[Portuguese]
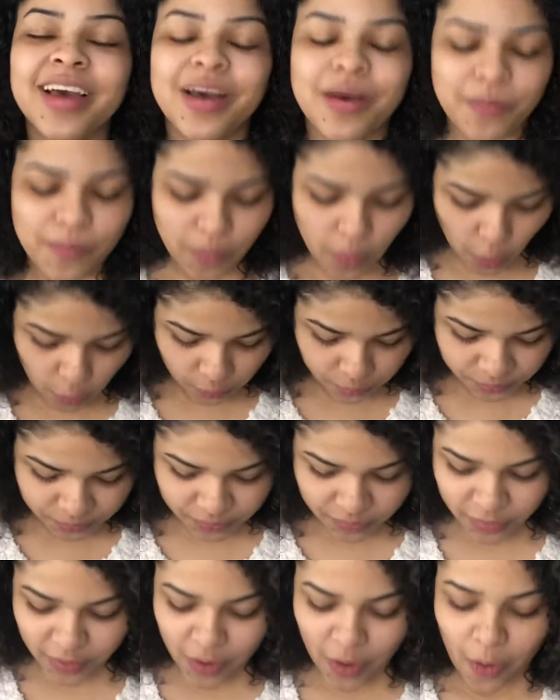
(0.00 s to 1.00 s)
Bom,
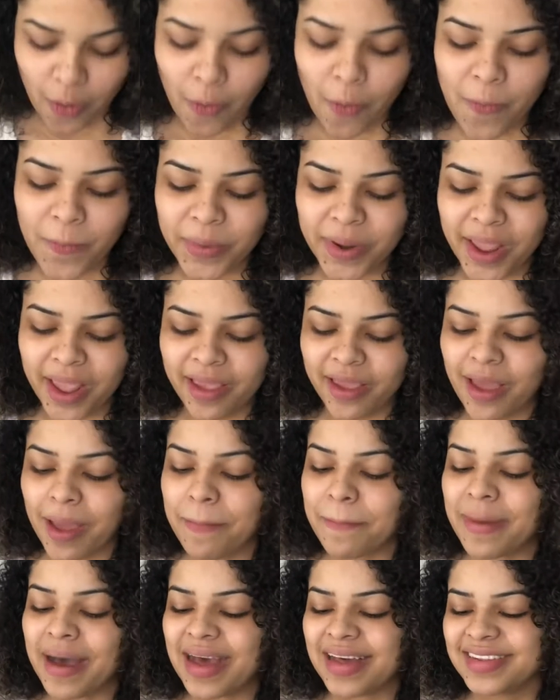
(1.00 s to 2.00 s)
comprei a
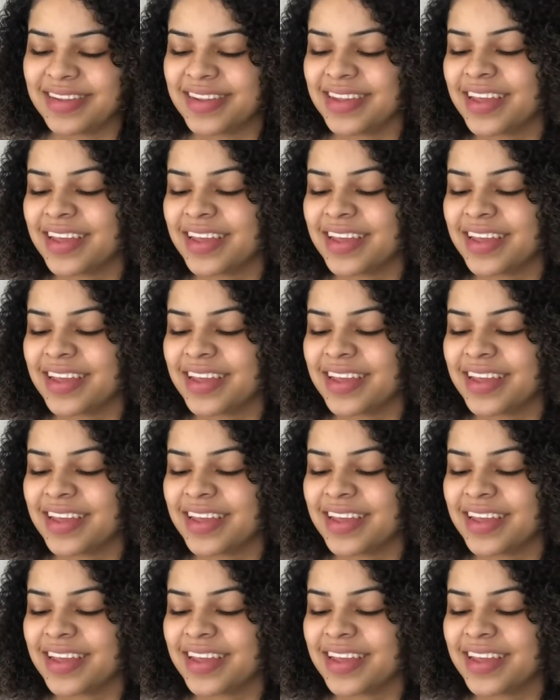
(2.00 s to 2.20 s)
base,